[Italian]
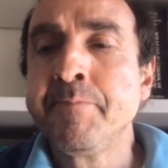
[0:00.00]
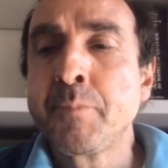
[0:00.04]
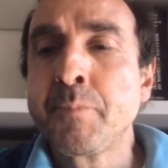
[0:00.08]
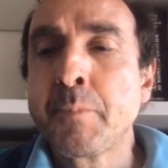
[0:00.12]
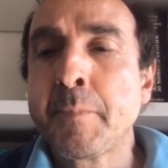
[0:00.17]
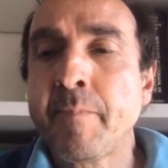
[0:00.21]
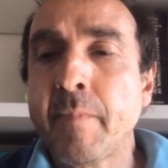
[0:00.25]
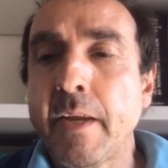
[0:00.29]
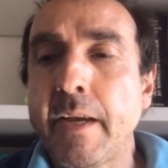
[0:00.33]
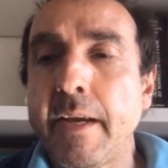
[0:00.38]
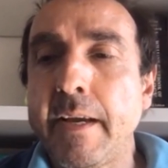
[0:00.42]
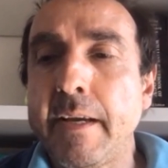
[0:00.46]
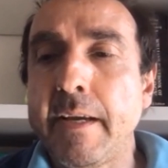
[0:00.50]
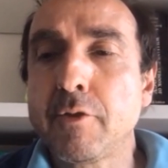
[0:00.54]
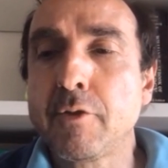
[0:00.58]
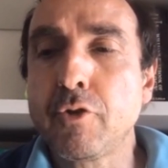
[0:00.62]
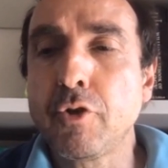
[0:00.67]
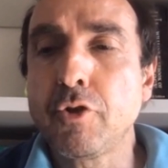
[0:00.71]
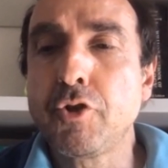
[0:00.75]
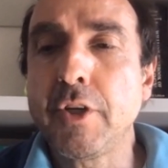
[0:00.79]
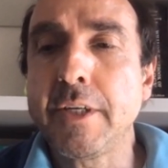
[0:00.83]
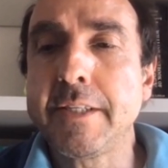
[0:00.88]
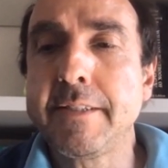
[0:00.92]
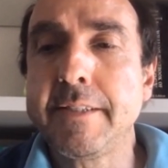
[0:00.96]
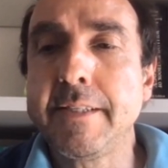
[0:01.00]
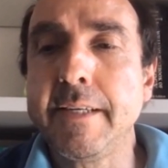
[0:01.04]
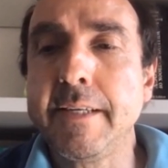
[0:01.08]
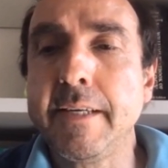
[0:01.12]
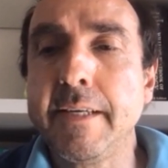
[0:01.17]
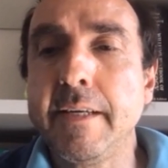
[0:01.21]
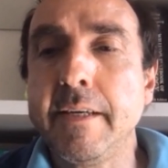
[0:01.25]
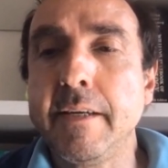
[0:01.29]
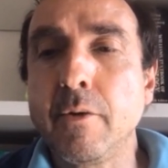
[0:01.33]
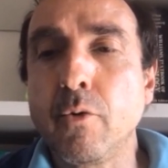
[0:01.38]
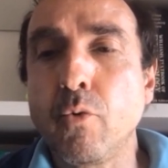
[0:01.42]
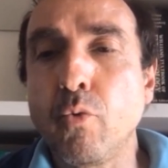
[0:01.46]
eh, soggetti
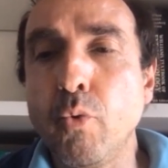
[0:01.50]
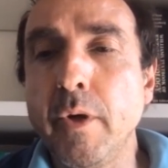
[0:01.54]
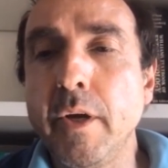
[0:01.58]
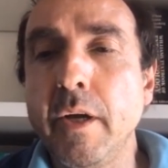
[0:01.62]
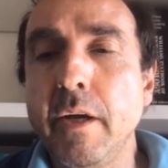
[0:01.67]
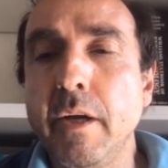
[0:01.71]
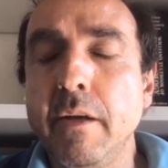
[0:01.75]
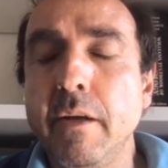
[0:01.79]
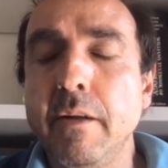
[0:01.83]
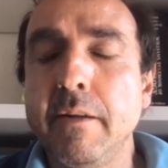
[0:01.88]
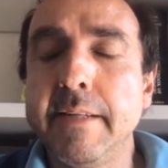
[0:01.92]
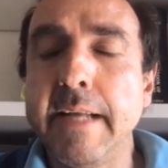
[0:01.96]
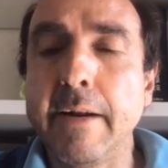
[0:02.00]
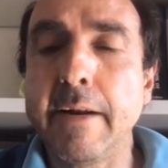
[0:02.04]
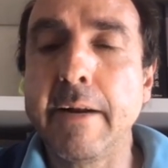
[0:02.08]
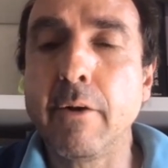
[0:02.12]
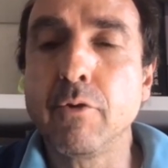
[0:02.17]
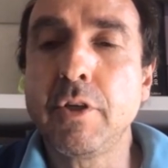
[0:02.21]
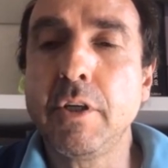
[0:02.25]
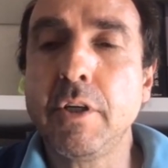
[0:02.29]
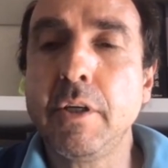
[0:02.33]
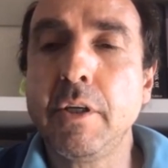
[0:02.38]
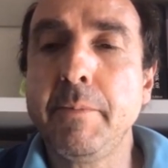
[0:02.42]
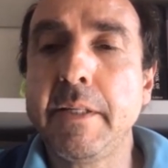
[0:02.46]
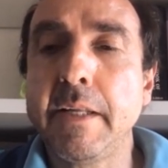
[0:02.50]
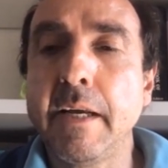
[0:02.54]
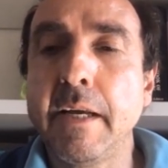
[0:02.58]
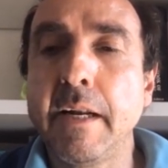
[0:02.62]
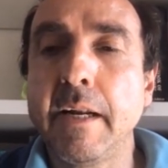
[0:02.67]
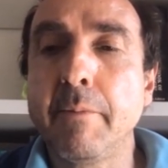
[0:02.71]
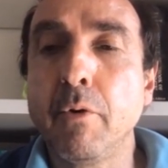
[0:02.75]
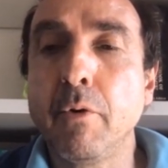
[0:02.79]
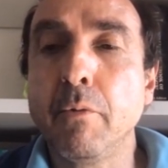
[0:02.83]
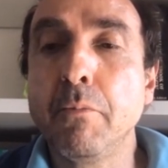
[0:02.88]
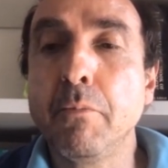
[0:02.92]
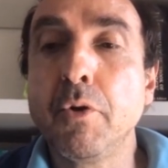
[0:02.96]
in cui il danno si limita alla
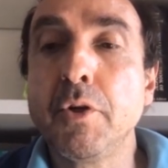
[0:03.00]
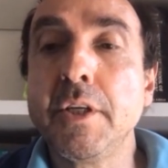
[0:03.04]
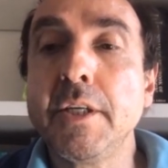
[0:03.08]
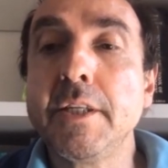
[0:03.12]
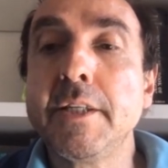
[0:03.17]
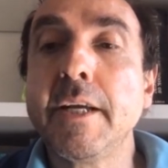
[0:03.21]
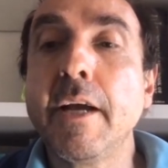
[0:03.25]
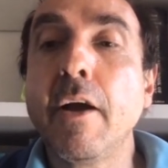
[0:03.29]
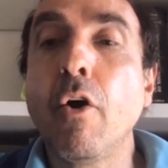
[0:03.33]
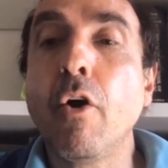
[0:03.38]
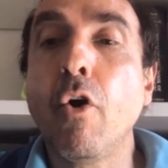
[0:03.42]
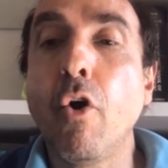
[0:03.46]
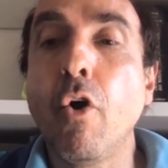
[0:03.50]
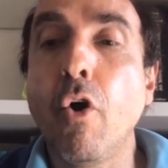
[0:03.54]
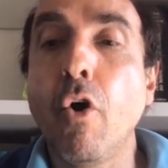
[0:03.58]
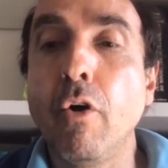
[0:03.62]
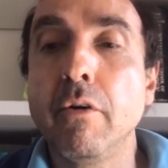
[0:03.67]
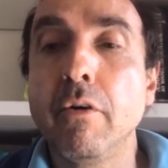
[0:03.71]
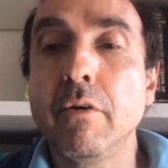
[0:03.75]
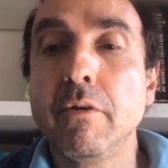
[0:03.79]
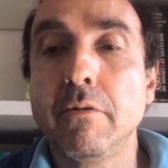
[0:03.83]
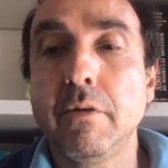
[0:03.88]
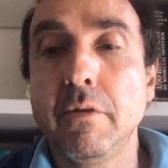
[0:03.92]
polmonite o